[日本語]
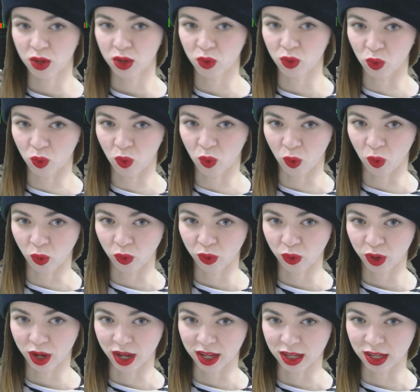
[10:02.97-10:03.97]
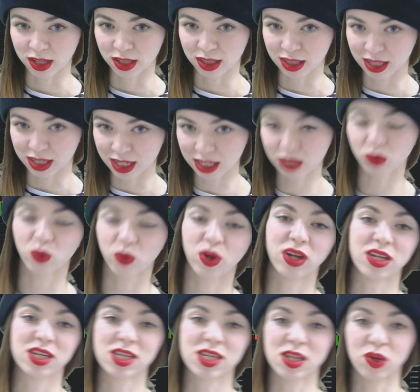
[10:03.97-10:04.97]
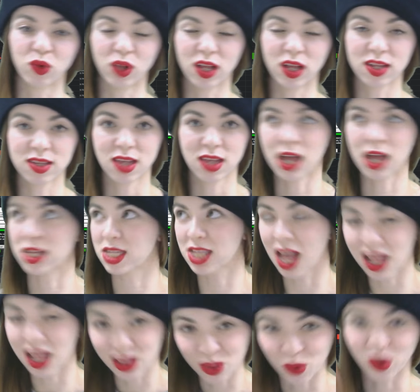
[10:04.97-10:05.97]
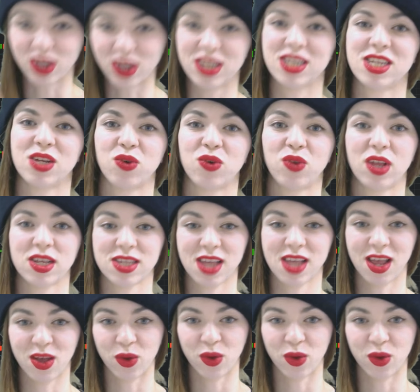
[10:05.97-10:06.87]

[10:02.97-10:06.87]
ここを、はい、2とかにしてくださいあ3とかにしてください